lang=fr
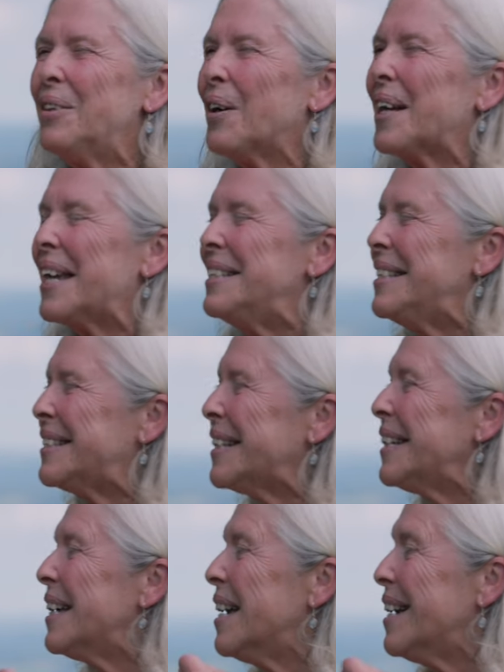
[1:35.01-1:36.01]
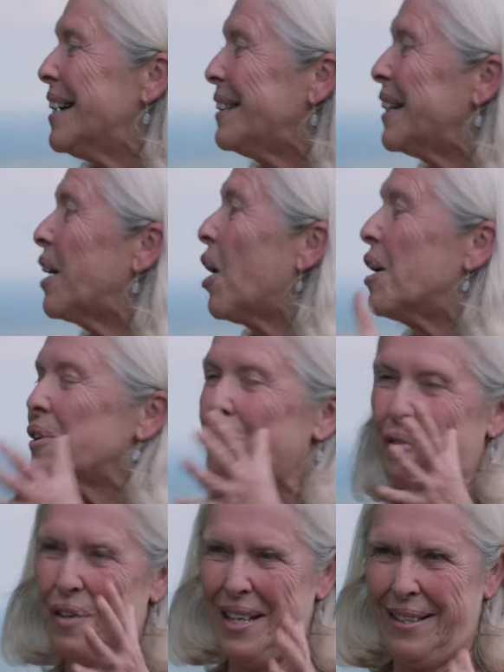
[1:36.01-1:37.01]
d'organiser des grandes
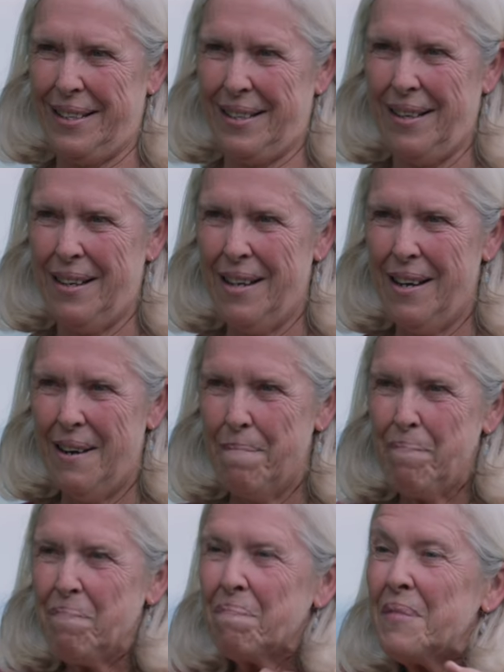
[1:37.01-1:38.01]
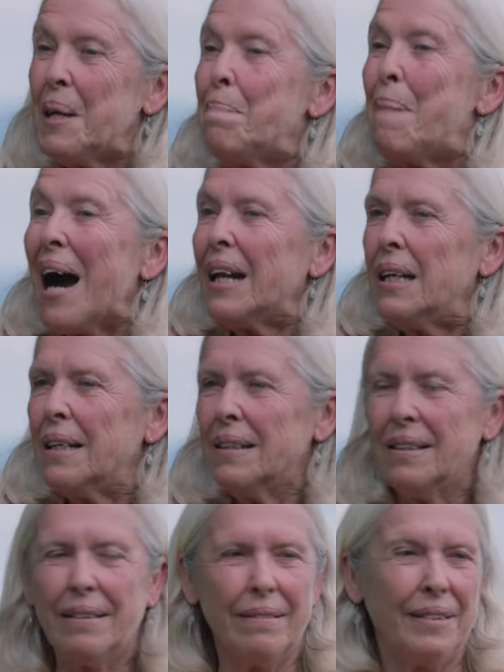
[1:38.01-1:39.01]
fêtes, des balles,
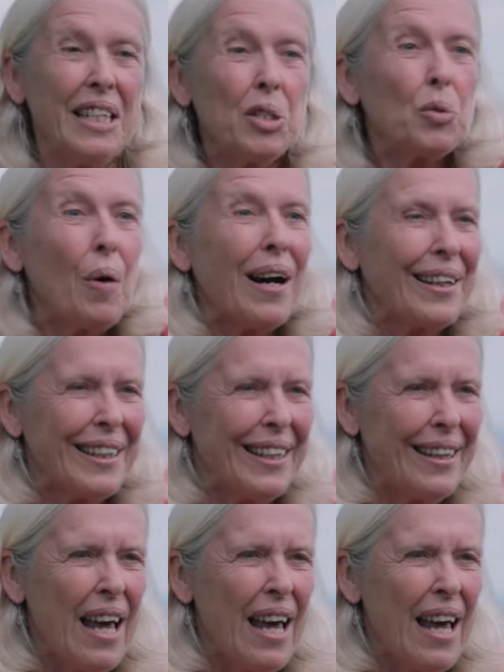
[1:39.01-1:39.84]
des soirées,